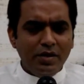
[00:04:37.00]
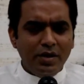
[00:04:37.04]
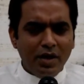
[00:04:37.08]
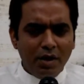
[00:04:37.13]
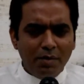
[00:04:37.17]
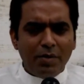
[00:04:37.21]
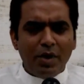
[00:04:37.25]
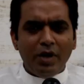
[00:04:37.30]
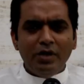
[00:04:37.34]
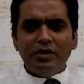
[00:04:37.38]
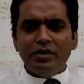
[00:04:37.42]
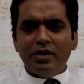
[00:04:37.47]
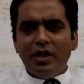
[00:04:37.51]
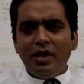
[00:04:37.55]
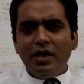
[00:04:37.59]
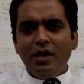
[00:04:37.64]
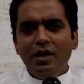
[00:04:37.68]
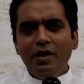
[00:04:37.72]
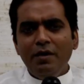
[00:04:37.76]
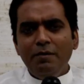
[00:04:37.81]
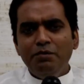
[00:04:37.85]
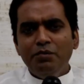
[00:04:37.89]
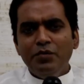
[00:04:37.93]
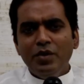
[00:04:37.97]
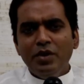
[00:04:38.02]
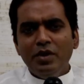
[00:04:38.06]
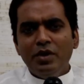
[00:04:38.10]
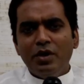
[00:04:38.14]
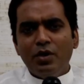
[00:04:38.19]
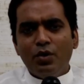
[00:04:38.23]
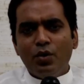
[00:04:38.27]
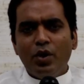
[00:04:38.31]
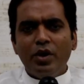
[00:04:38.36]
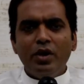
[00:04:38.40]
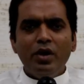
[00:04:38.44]
यह बात तय है
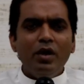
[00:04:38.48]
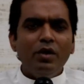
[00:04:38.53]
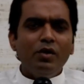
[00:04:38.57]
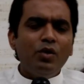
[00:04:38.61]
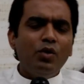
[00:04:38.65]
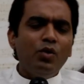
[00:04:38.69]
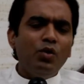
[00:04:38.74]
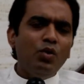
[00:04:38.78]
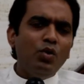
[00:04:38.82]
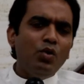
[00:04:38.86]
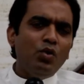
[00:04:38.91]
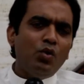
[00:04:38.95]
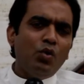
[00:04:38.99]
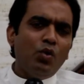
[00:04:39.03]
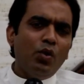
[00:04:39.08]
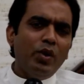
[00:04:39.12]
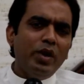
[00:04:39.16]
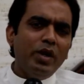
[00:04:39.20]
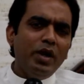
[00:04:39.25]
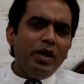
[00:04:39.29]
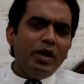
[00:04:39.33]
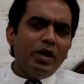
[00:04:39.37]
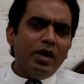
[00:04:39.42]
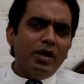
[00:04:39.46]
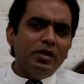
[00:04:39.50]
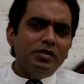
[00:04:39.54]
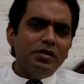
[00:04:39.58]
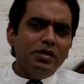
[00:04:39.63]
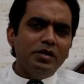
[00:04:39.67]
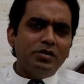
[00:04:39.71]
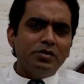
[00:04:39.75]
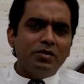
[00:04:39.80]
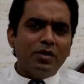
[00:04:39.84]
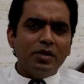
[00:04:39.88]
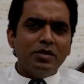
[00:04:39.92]
कि नोएडा को कोई एक
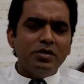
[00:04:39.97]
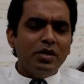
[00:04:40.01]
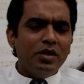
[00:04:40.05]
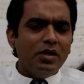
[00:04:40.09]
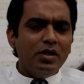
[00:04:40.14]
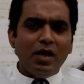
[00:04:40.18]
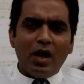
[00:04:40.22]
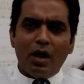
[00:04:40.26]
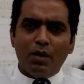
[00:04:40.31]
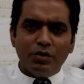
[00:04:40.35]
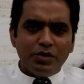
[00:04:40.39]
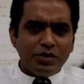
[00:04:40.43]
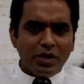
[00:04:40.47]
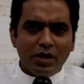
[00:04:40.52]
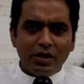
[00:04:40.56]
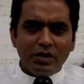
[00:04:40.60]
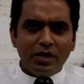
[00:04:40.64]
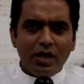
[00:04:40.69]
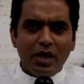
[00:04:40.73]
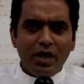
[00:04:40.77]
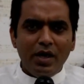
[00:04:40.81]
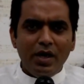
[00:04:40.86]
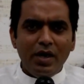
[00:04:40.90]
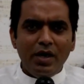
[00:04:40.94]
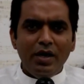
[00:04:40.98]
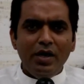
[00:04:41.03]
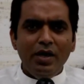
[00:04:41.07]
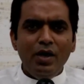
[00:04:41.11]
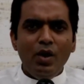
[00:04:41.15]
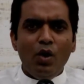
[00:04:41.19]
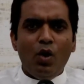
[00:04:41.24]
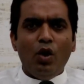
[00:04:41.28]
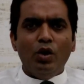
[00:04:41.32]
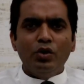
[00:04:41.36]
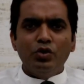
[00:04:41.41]
ऐसे स्ट्रक्चर की आवश्यकता है
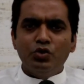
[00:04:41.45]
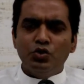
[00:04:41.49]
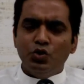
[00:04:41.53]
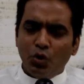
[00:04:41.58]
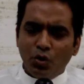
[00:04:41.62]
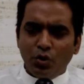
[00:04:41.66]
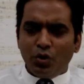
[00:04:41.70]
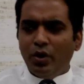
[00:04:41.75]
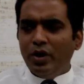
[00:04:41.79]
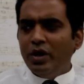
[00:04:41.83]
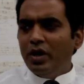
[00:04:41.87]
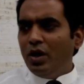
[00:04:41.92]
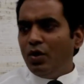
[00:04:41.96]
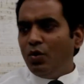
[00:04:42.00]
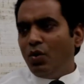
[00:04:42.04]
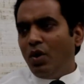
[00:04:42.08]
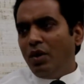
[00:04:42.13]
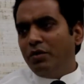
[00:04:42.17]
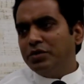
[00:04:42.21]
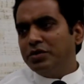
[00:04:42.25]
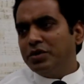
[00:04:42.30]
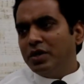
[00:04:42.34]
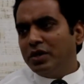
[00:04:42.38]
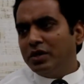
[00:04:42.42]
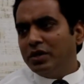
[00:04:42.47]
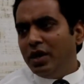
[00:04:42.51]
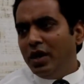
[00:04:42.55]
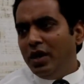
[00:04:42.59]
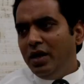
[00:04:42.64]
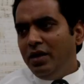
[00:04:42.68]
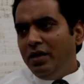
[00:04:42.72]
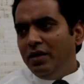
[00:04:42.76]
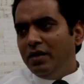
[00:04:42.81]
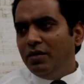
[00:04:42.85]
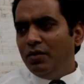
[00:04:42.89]
और जो नोएडा को आवश्यकता
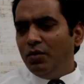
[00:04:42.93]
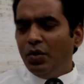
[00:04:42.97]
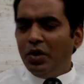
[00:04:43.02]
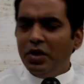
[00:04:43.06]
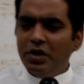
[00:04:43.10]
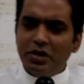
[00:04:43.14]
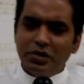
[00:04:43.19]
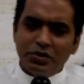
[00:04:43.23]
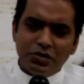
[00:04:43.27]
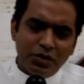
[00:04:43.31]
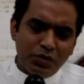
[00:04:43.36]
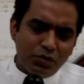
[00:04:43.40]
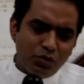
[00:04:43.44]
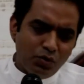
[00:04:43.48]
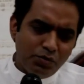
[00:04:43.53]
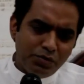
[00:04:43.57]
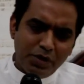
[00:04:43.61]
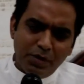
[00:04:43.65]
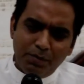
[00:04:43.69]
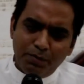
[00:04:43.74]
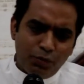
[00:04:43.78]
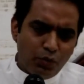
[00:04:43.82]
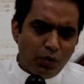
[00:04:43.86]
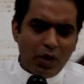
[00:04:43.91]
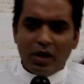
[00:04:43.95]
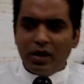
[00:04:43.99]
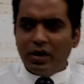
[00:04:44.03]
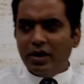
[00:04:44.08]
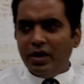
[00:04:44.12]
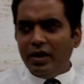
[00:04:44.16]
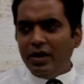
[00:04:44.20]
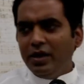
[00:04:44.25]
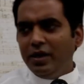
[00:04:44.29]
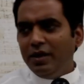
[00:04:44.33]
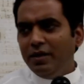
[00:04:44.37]
है वह निश्चित रूप से पूरा
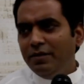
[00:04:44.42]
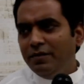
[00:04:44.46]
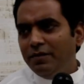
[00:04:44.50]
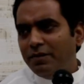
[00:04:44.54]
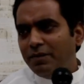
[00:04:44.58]
करेंगे